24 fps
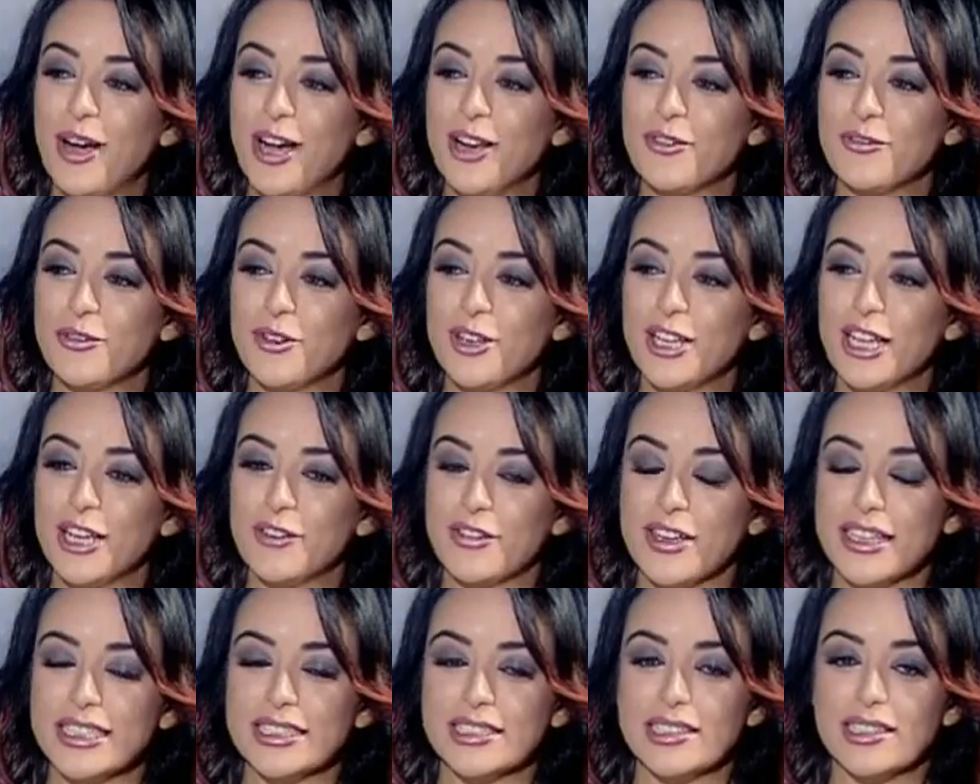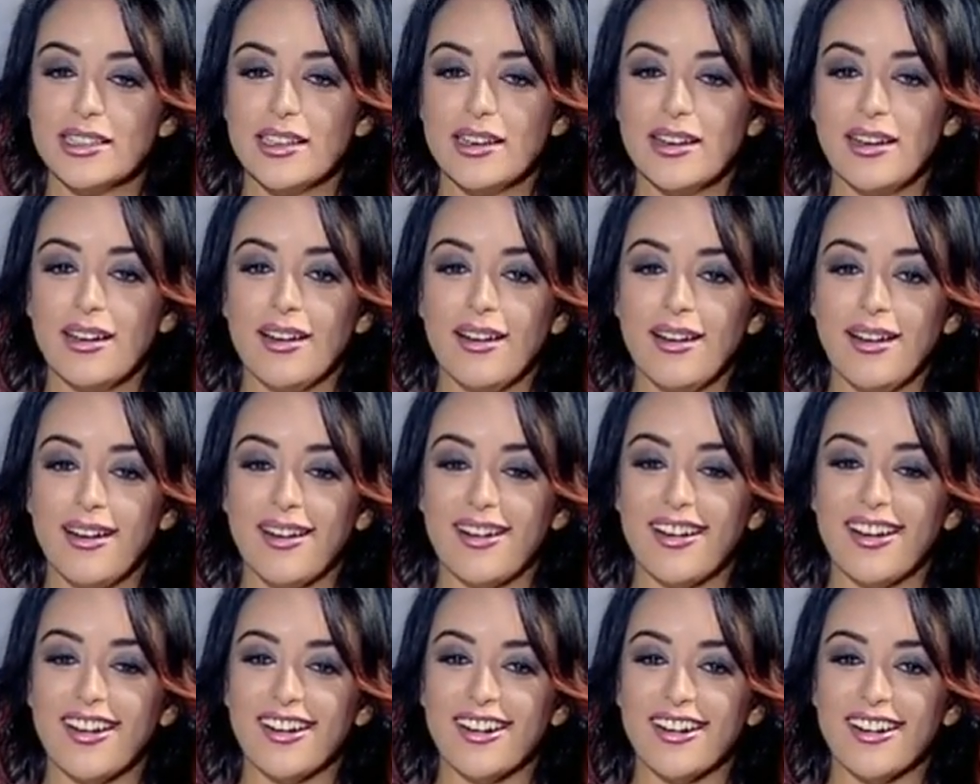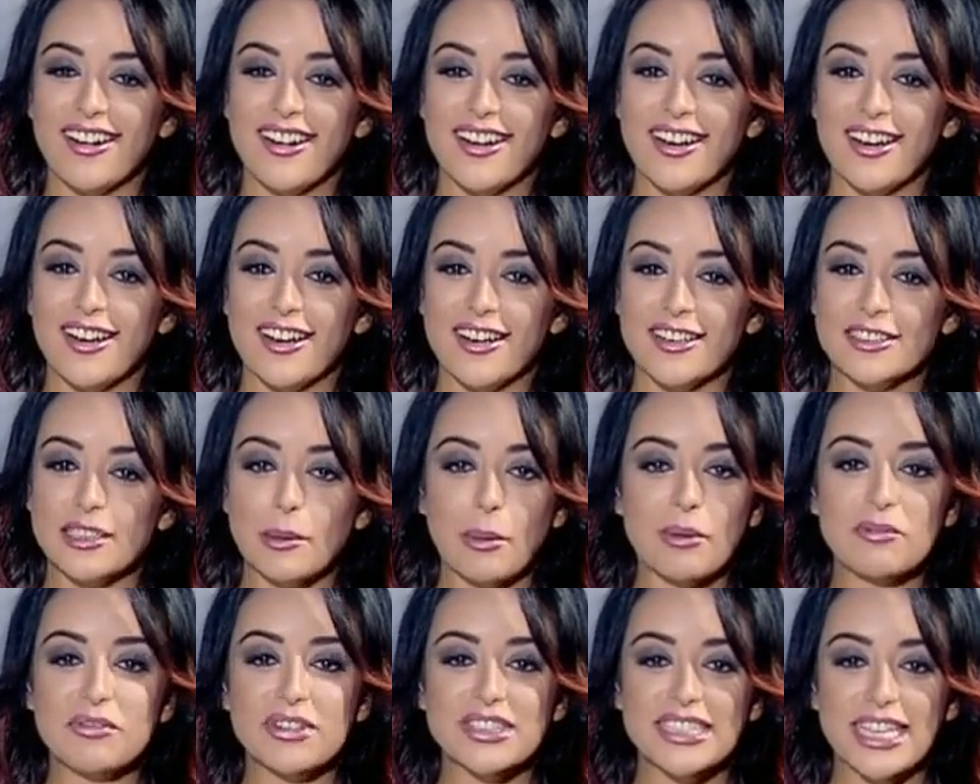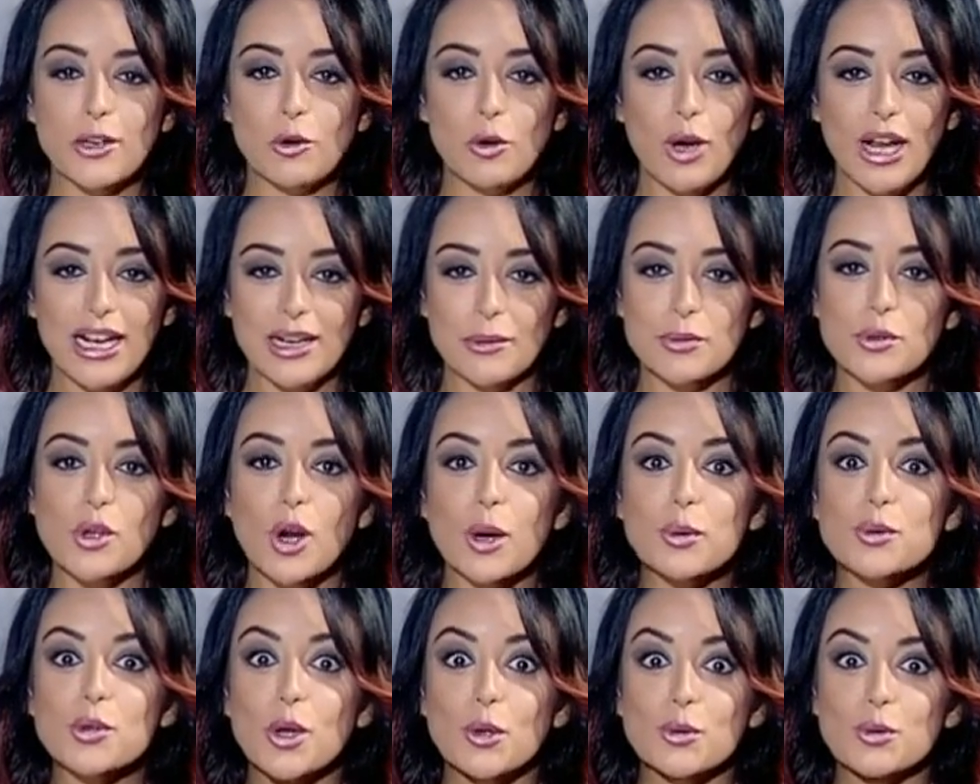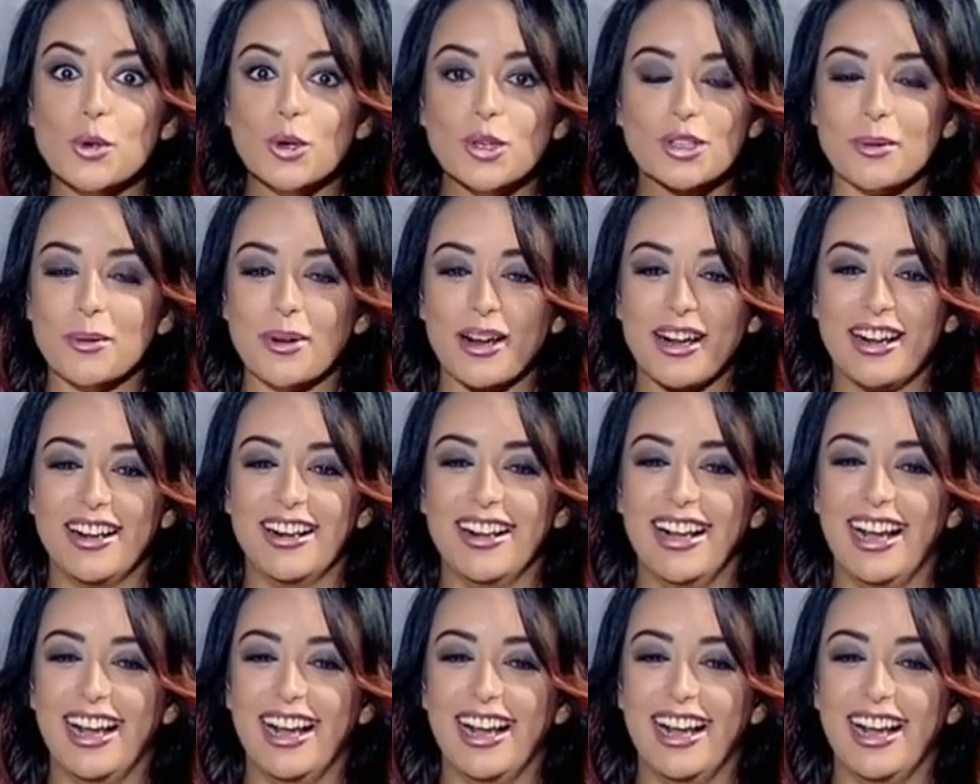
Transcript: الفل يا فادي آه طبعا فادي قال كل حاجه بسرعه بسرعه بسرعه